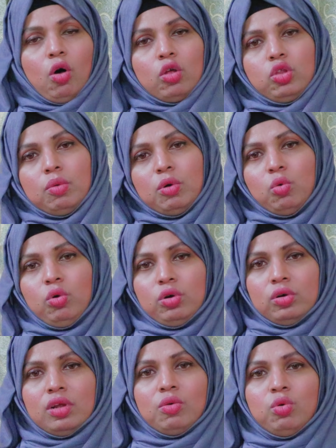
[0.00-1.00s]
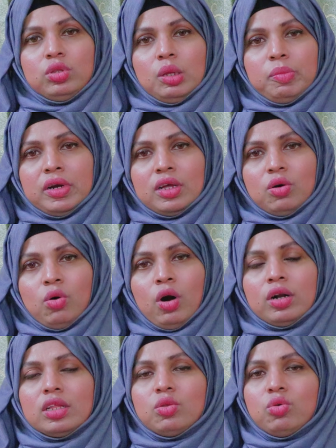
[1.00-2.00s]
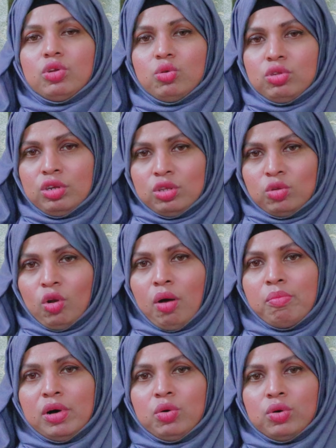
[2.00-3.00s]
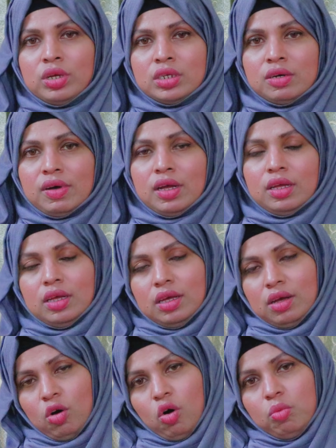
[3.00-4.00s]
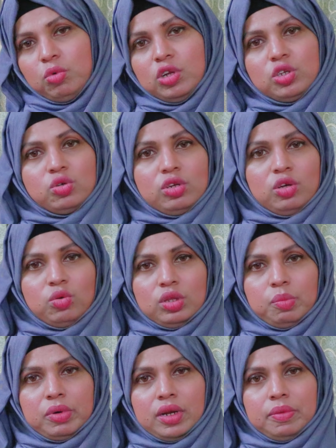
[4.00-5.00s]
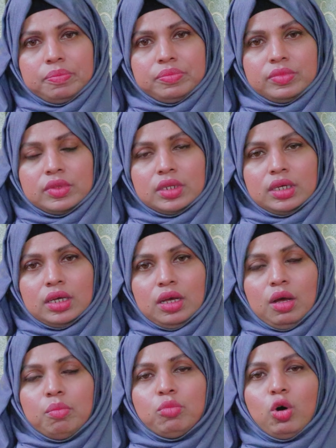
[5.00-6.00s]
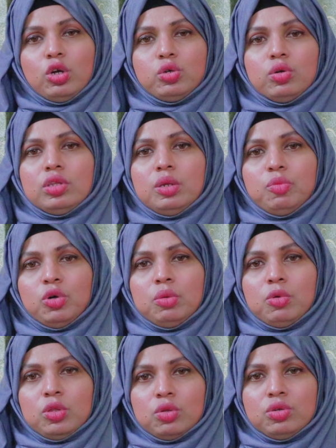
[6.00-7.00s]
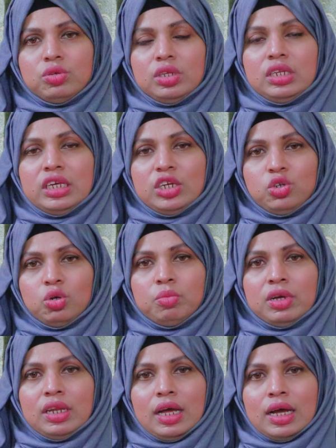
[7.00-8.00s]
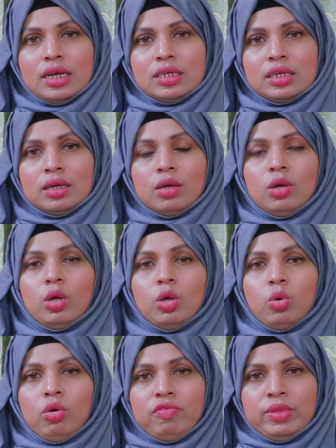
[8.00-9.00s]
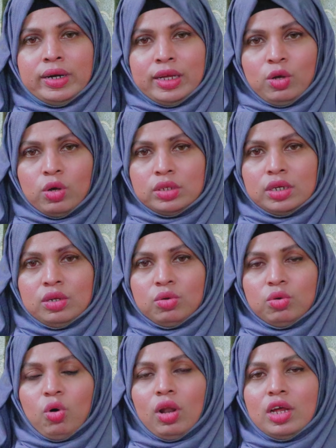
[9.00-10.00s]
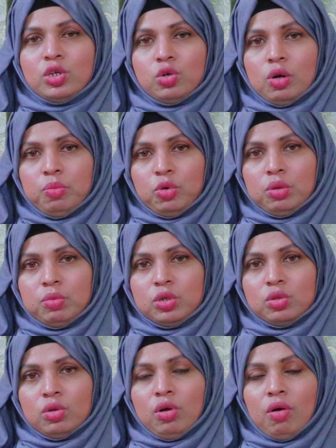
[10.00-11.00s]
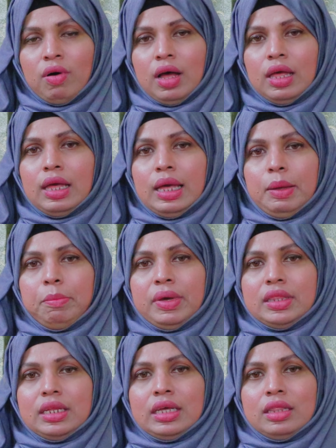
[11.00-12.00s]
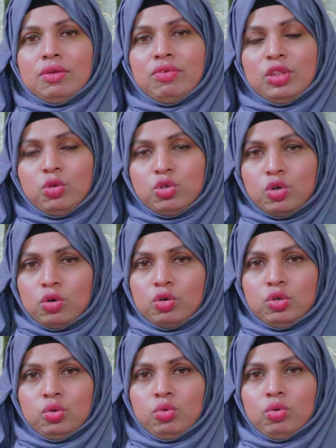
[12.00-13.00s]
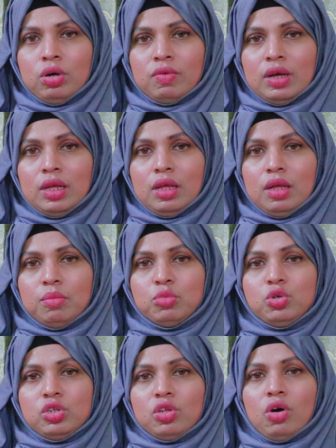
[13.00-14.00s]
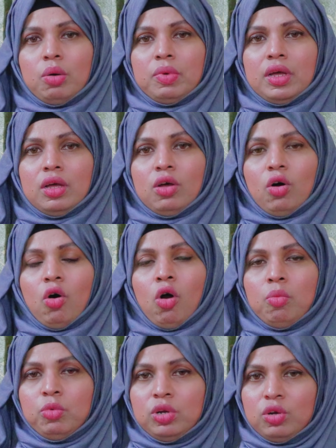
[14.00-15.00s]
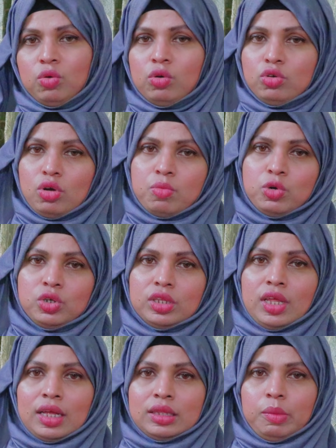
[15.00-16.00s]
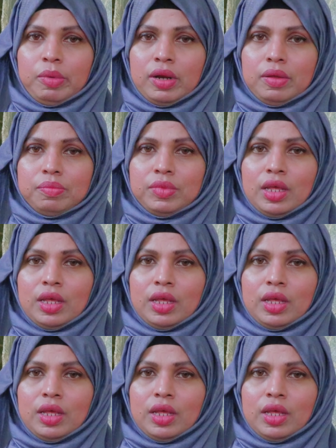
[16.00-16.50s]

অথবা উল্টোটাও হতে পারে হঠাৎ করে অতিরিক্ত লম্বা হয়ে যাওয়া হরমোনের জন্য হতে পারে বয়সন্ধির পরিবর্তন যদি ঠিক সময় না আসে গোফদারি গজানো গলার স্বর পরিবর্তন হওয়া মেয়েদের ক্ষেত্রে ঋতুচক্র শুরু হওয়া বুঝতে হবে হরমোনের কোনো সমস্যা থাকতে পারে